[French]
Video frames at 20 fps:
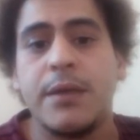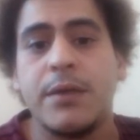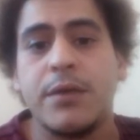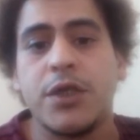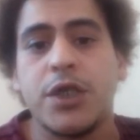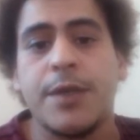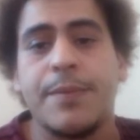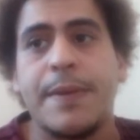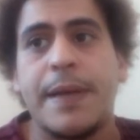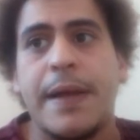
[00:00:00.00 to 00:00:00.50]

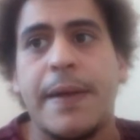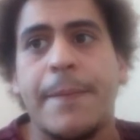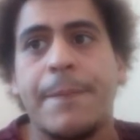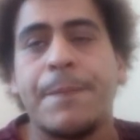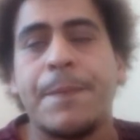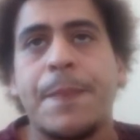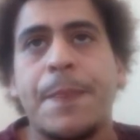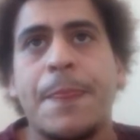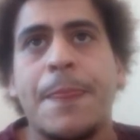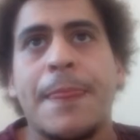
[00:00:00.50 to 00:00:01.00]

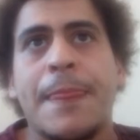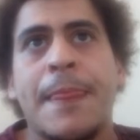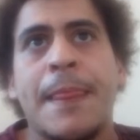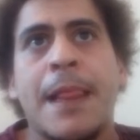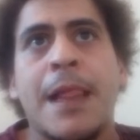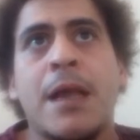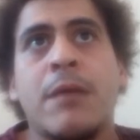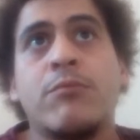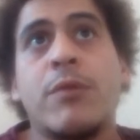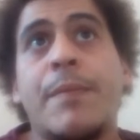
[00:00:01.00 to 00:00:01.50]
Euh,
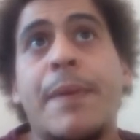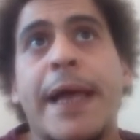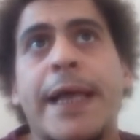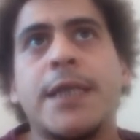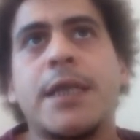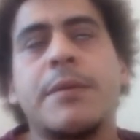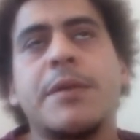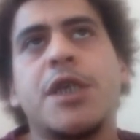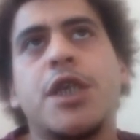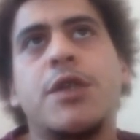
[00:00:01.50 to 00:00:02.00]
et je
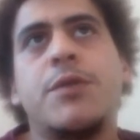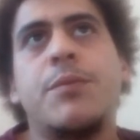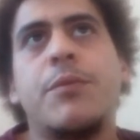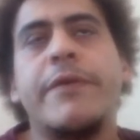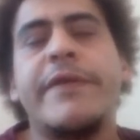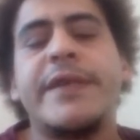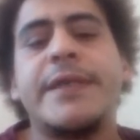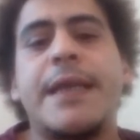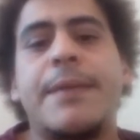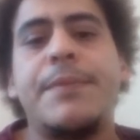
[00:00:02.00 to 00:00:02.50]
vomis
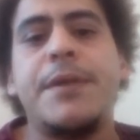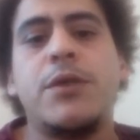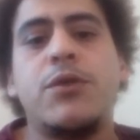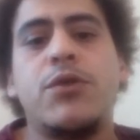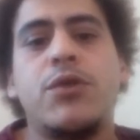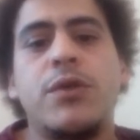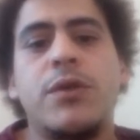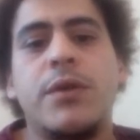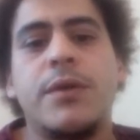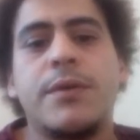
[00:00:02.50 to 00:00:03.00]
parce que je
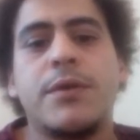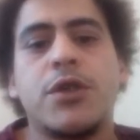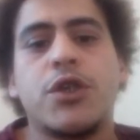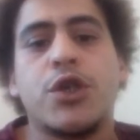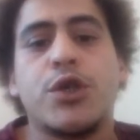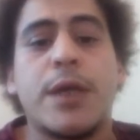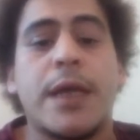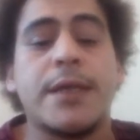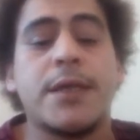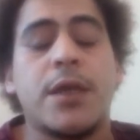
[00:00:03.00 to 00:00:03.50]
suis
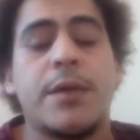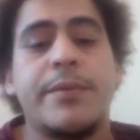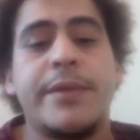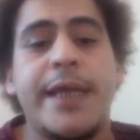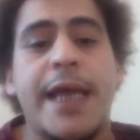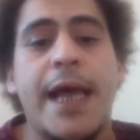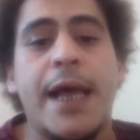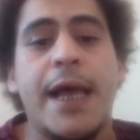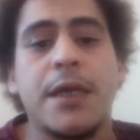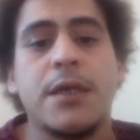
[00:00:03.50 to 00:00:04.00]
anorexique
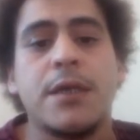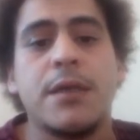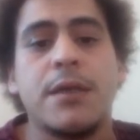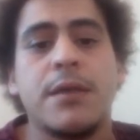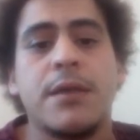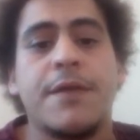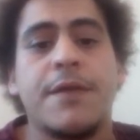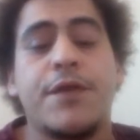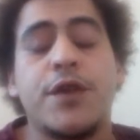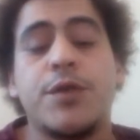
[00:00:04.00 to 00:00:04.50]
boulimique.
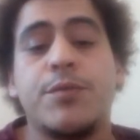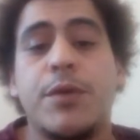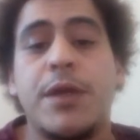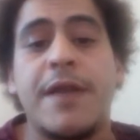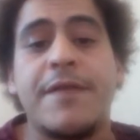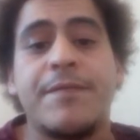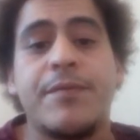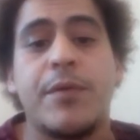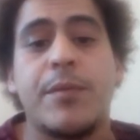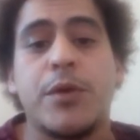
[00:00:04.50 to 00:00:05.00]

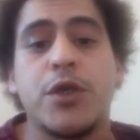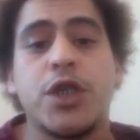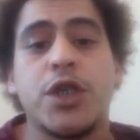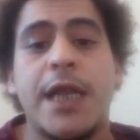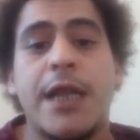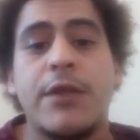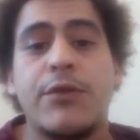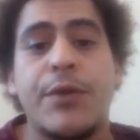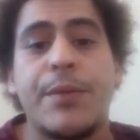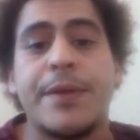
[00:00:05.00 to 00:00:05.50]
Donc, du
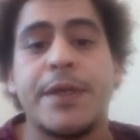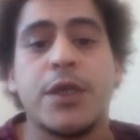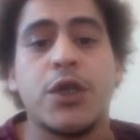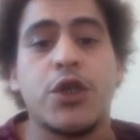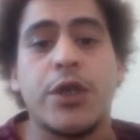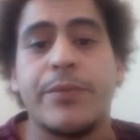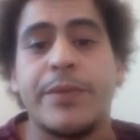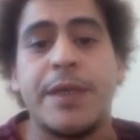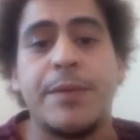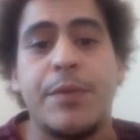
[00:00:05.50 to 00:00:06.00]
coup,
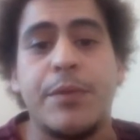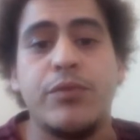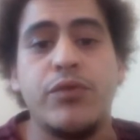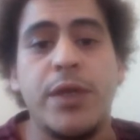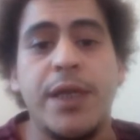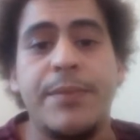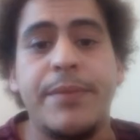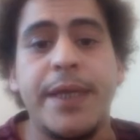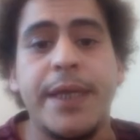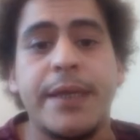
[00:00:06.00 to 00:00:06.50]
euh,
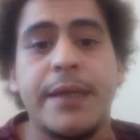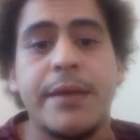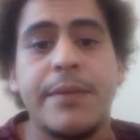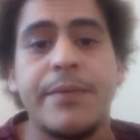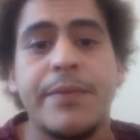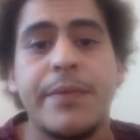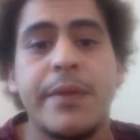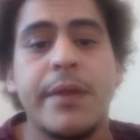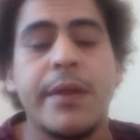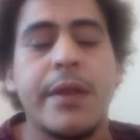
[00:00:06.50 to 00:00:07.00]

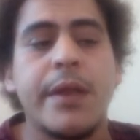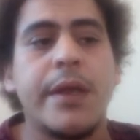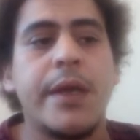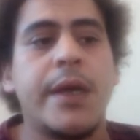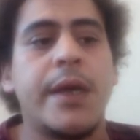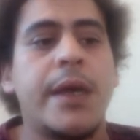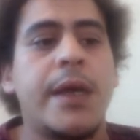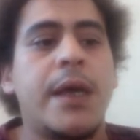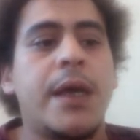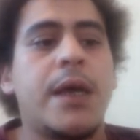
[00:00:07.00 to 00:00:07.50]
au
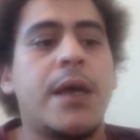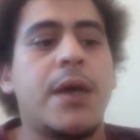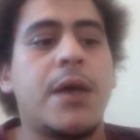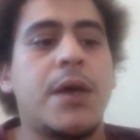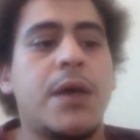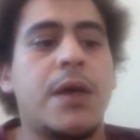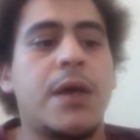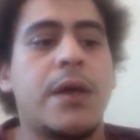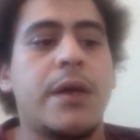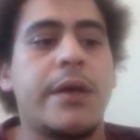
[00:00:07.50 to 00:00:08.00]
quotidien, c'est
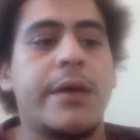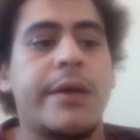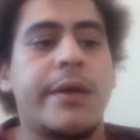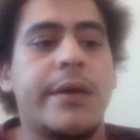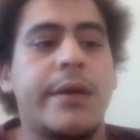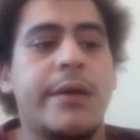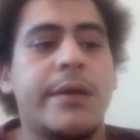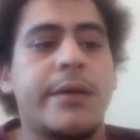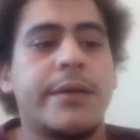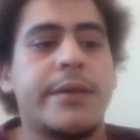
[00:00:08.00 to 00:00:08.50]
pas
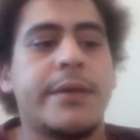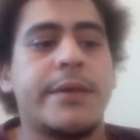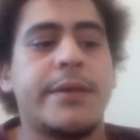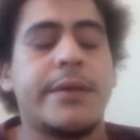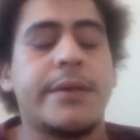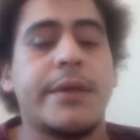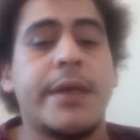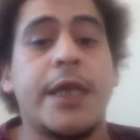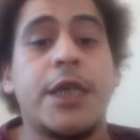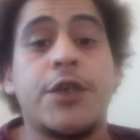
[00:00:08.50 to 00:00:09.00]
gérable
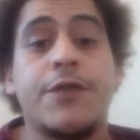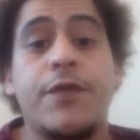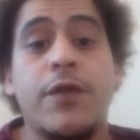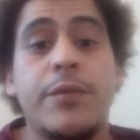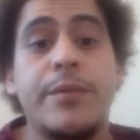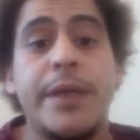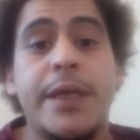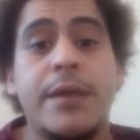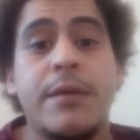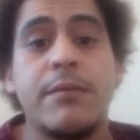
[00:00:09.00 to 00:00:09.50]
pour
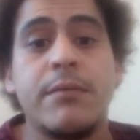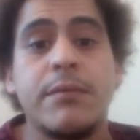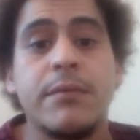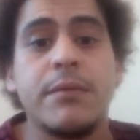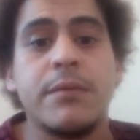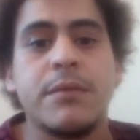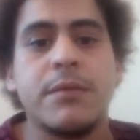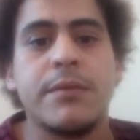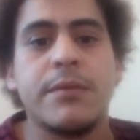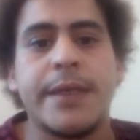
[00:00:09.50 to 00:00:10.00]
quelqu'un. Hein.
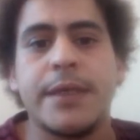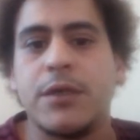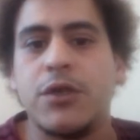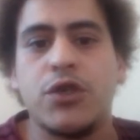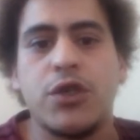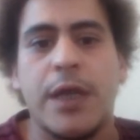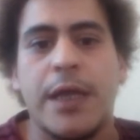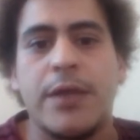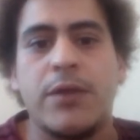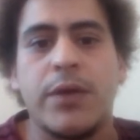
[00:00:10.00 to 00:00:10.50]
Moi, je
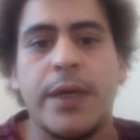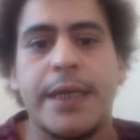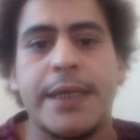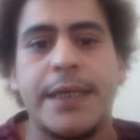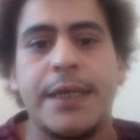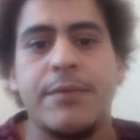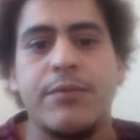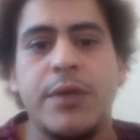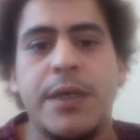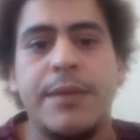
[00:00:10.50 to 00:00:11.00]
souhaite à
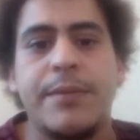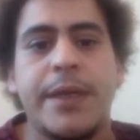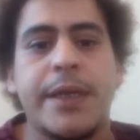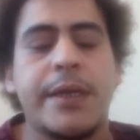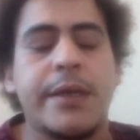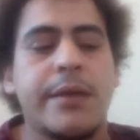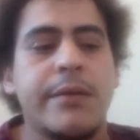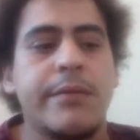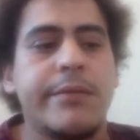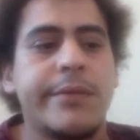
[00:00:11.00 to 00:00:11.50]
personne de vivre
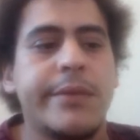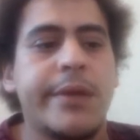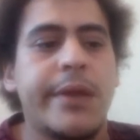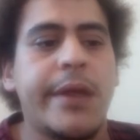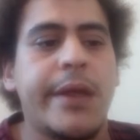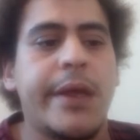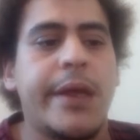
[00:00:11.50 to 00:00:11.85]
avec moi. Hein,